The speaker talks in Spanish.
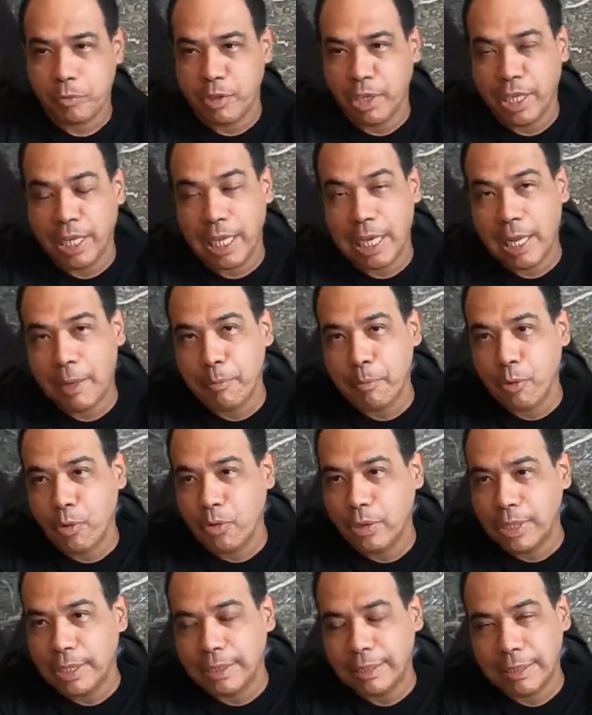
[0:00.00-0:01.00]
Entonces, ¿qué les
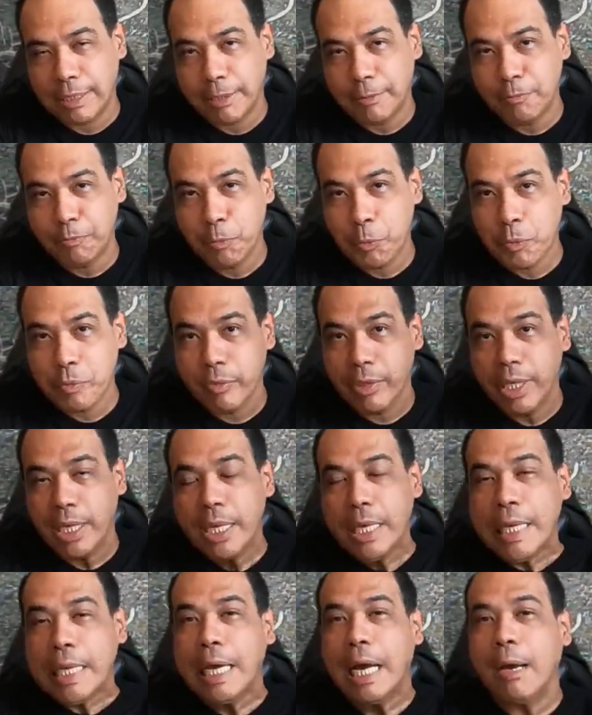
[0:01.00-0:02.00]
puedo decir?
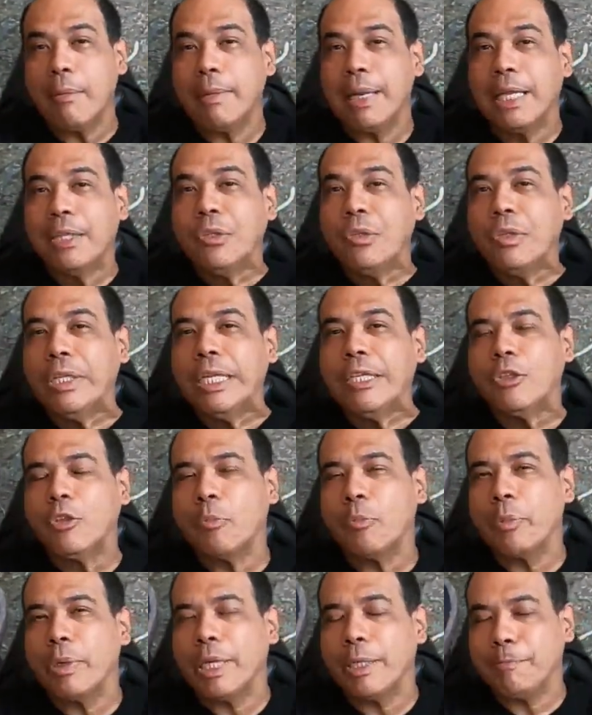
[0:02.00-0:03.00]
Hablando de
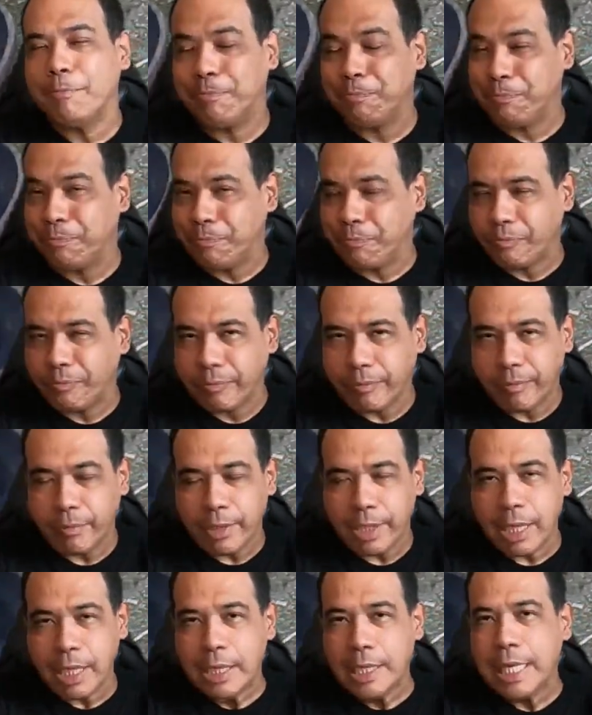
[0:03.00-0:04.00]
esto, pues,
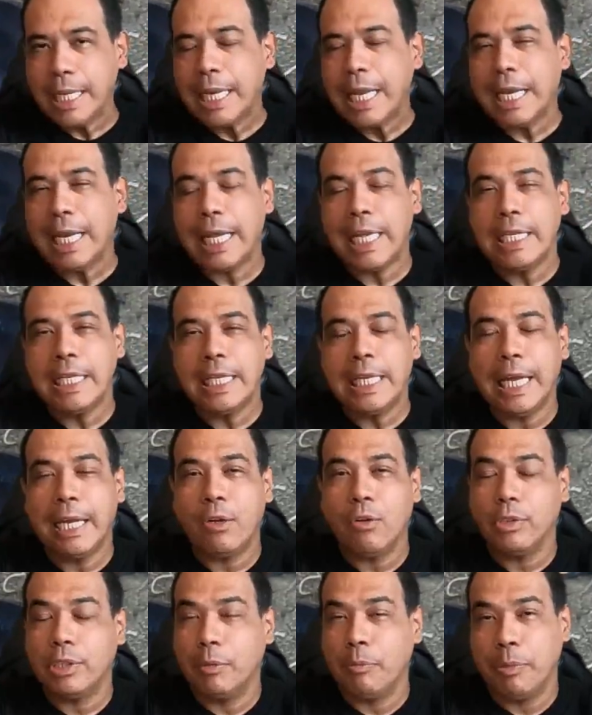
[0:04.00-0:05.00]
de la leña y
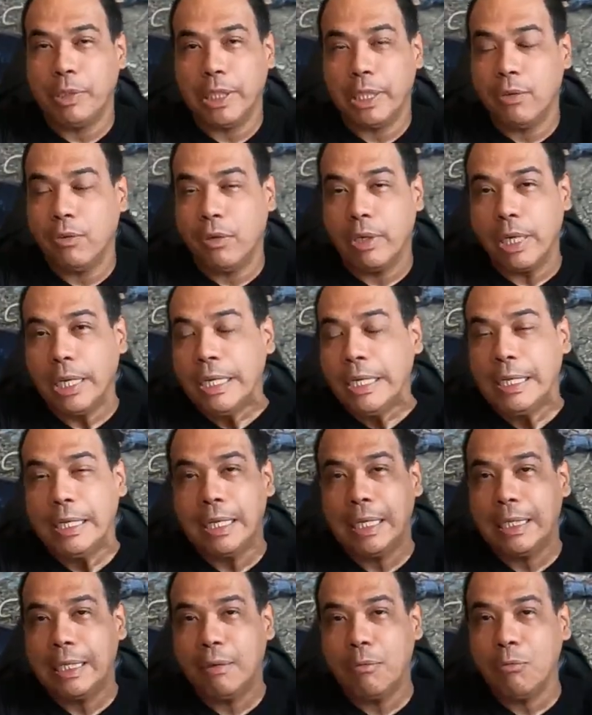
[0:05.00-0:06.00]
la cosa, pues tengo que
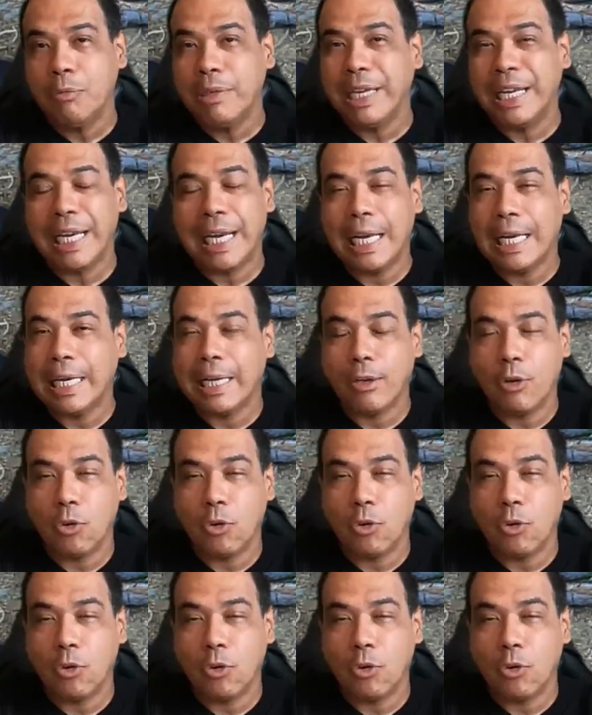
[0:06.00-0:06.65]
un gran